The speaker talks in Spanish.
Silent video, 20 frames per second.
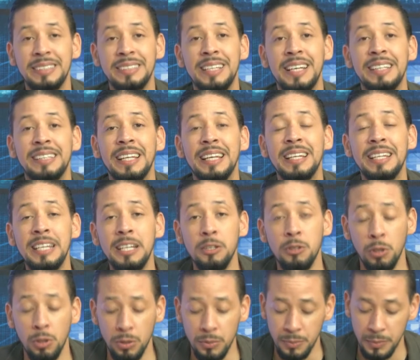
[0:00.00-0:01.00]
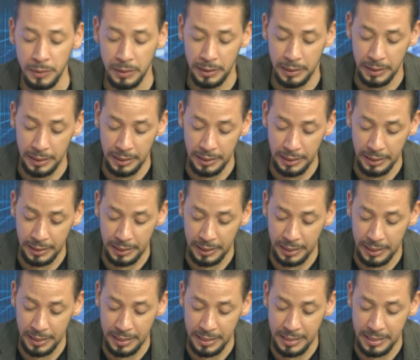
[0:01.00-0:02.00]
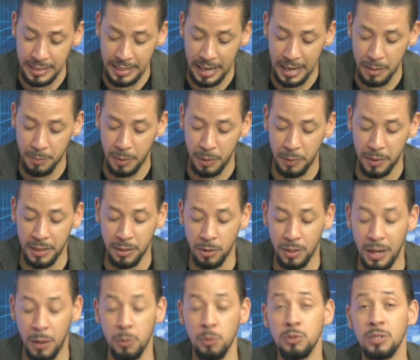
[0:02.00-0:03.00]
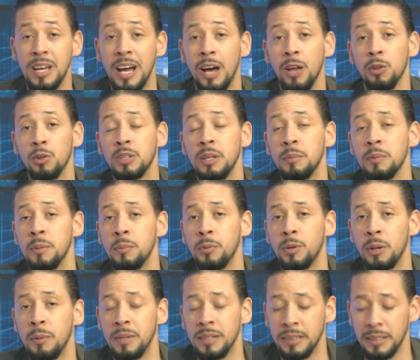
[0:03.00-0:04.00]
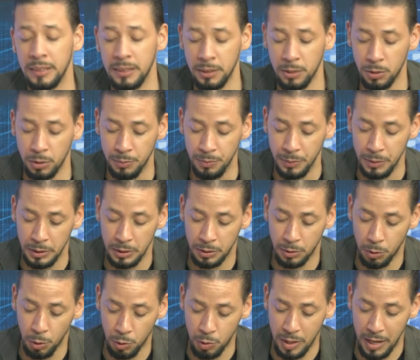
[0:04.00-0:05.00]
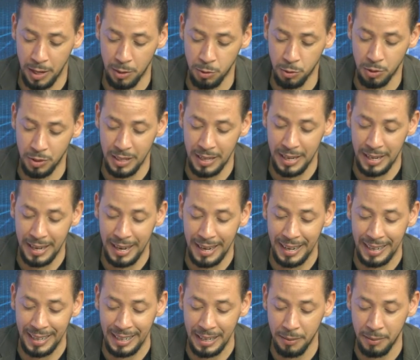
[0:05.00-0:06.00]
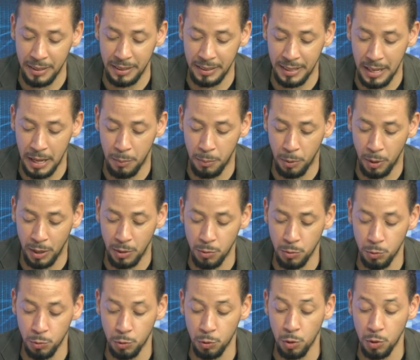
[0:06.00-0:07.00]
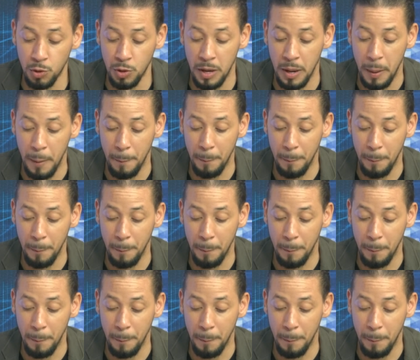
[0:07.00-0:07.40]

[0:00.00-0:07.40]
detenido y que ya el prevenido era buscado también por haber tenido dos casos de rebeldía por asuntos